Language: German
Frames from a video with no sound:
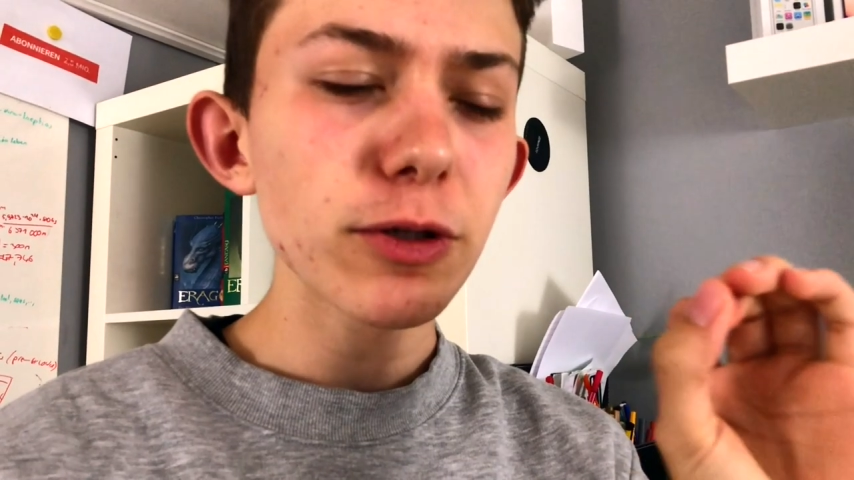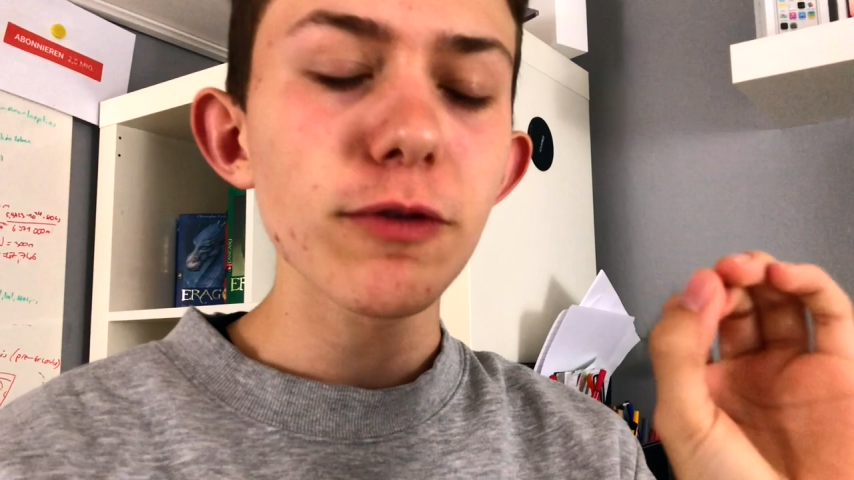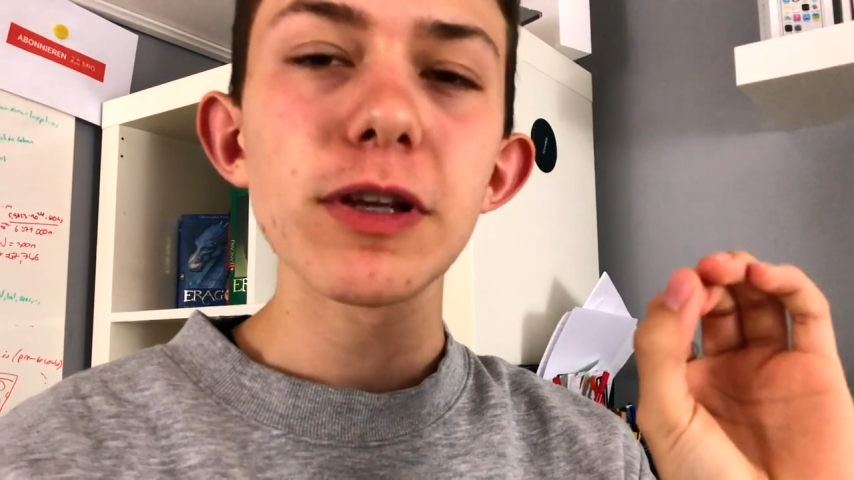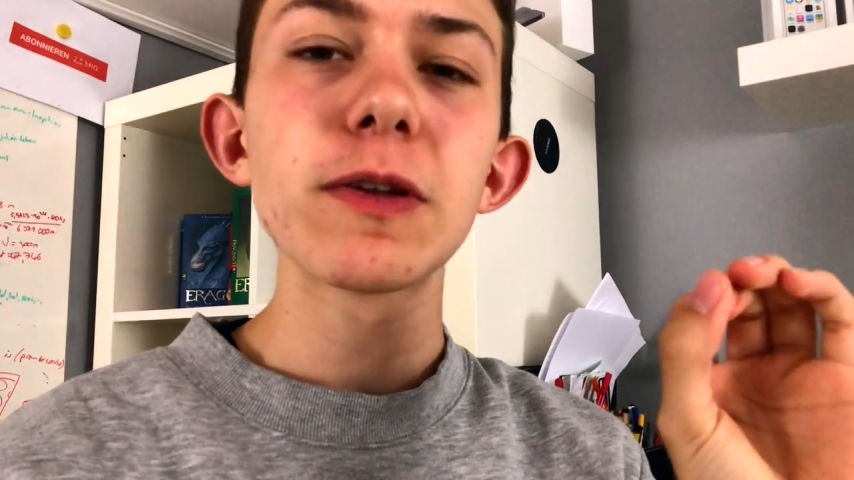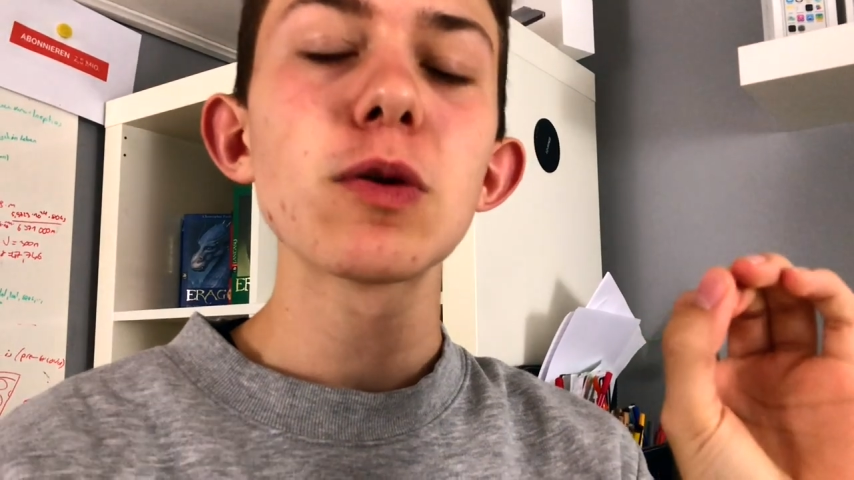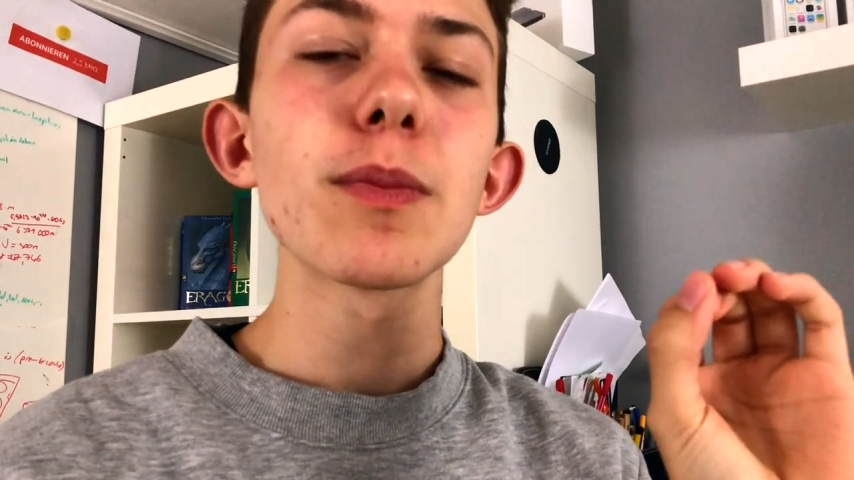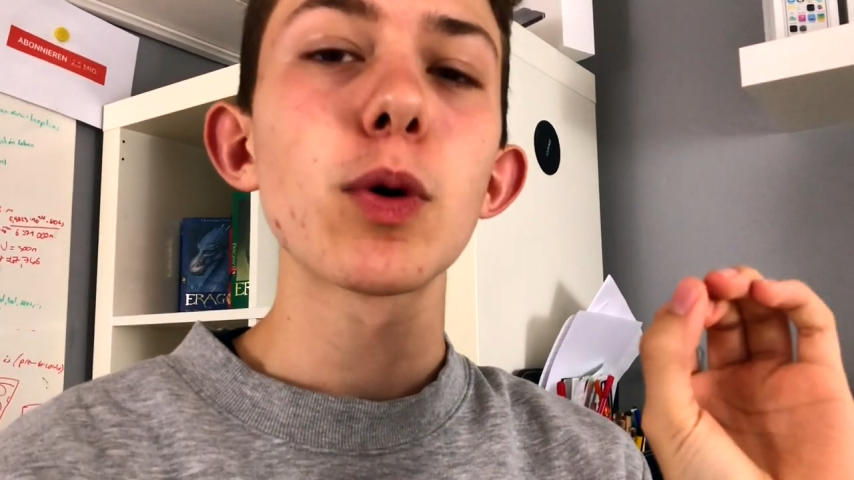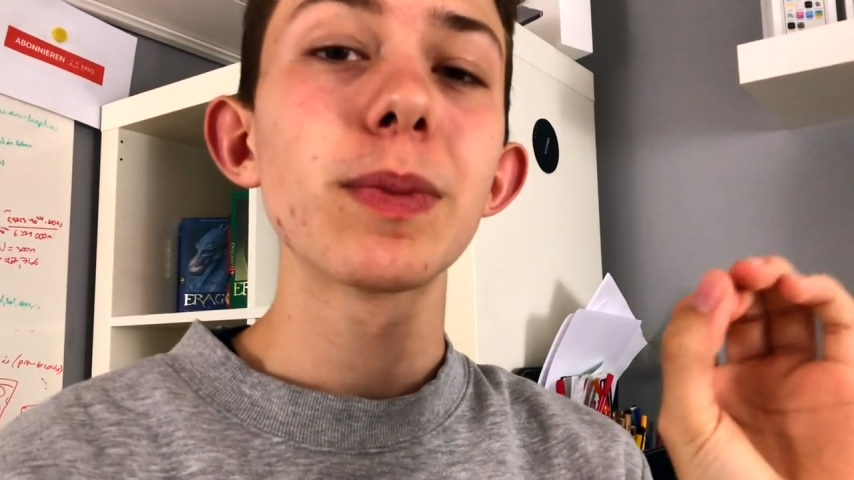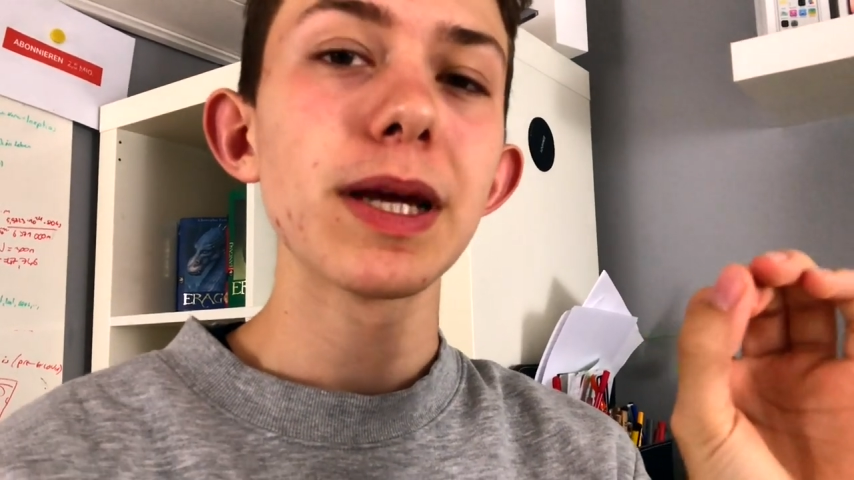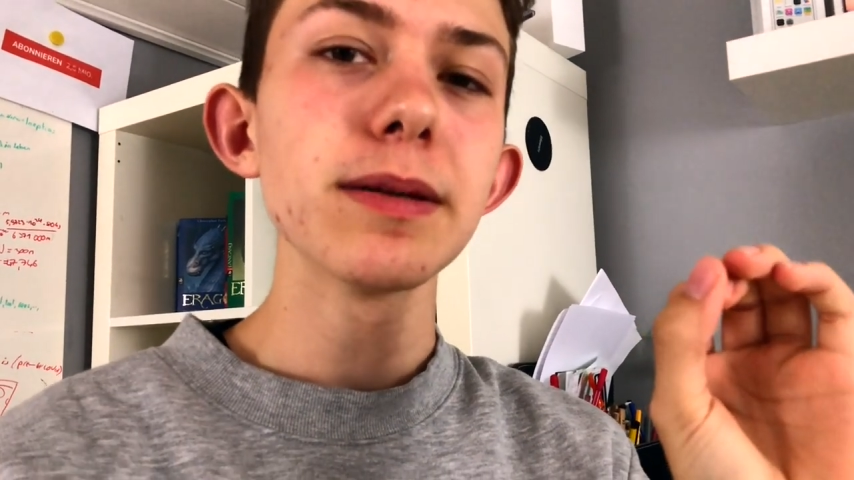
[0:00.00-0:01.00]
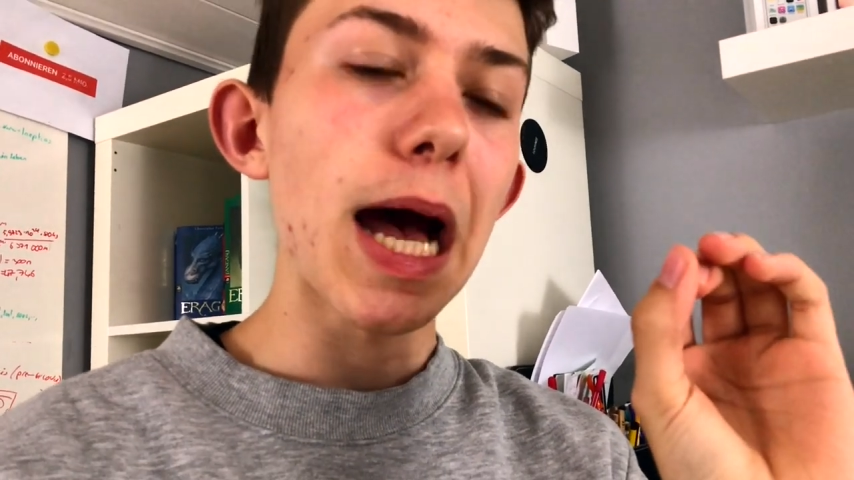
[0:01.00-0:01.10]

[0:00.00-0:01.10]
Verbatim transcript: natürlich fürs Video mal probieren,